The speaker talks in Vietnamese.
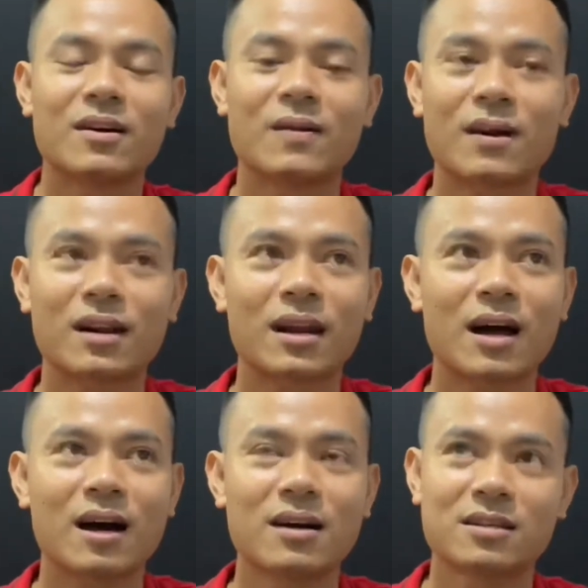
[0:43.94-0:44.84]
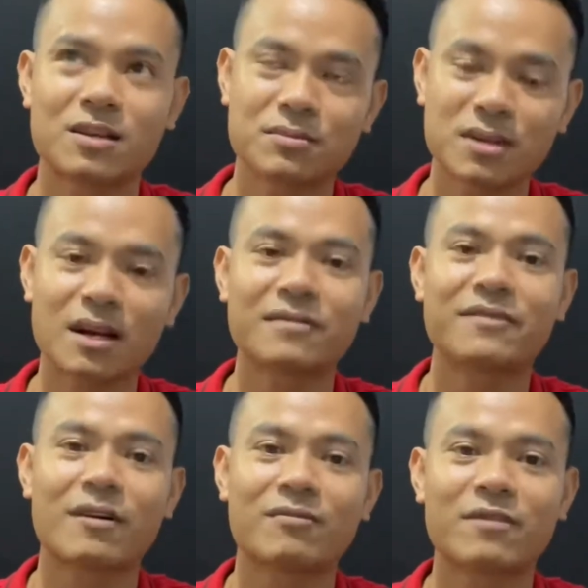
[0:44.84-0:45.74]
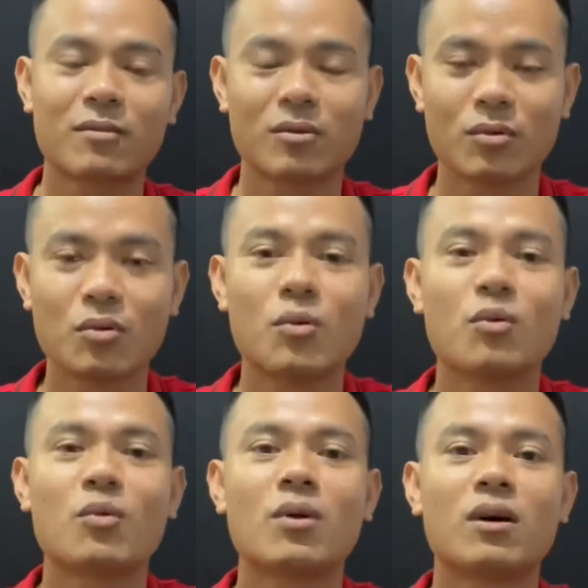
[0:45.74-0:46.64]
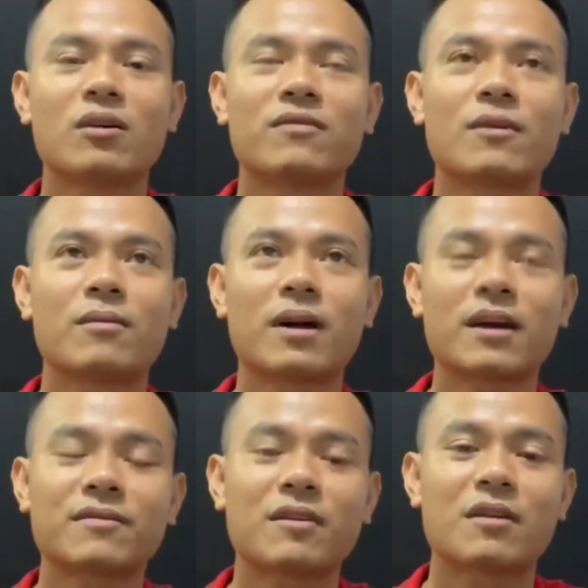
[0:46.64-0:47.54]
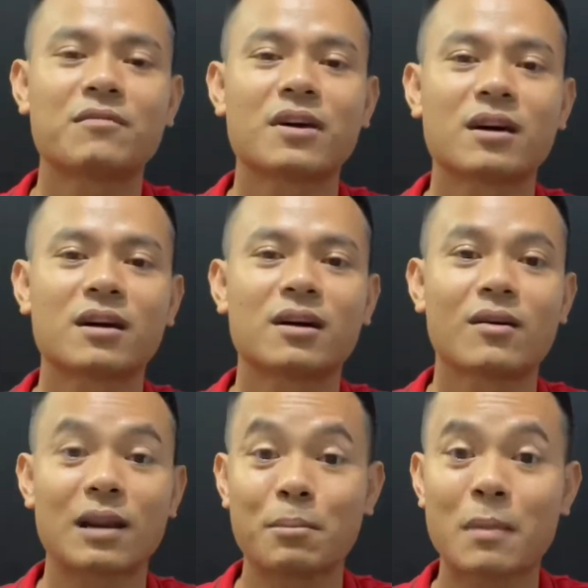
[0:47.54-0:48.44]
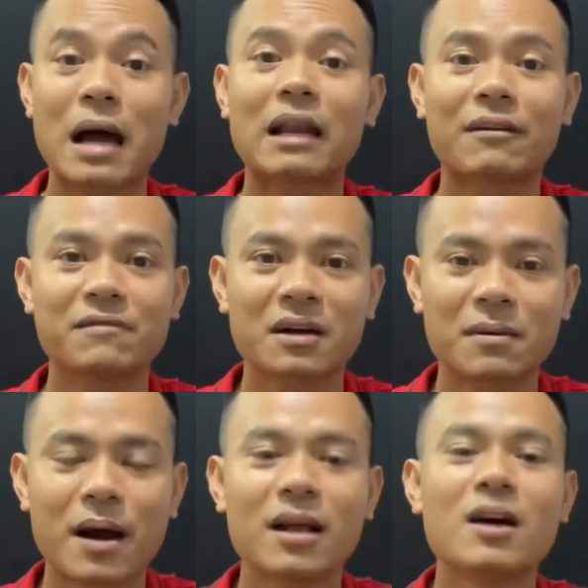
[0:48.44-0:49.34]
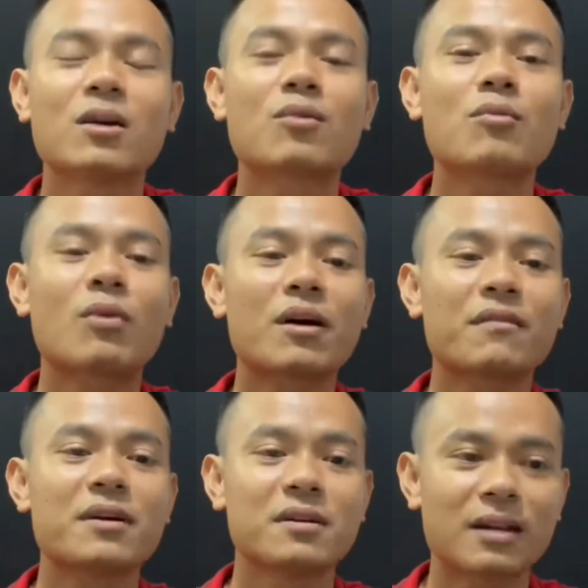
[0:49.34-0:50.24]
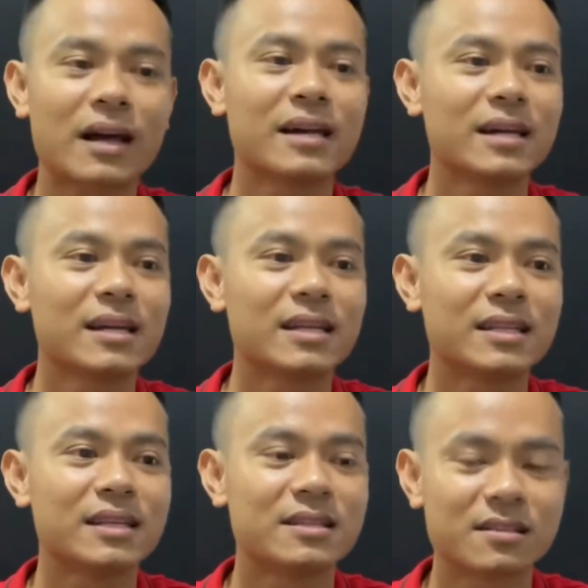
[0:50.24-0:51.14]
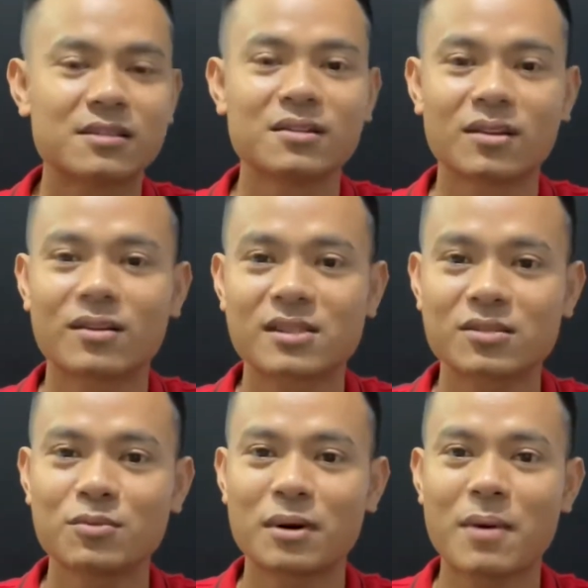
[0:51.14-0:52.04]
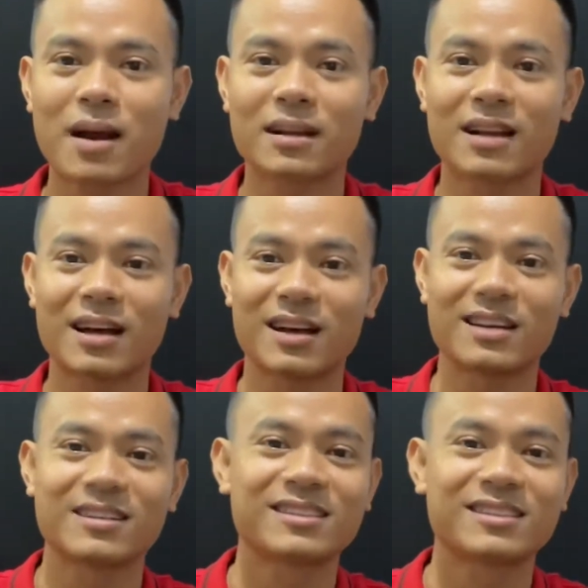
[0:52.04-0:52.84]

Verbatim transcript: hoặc là ở trong những căn phòng phòng ngủ uh, phòng khách phòng làm việc uh, hoặc là bàn làm việc các bạn cũng quay về hướng này thì thực sự nó sẽ giúp các bạn là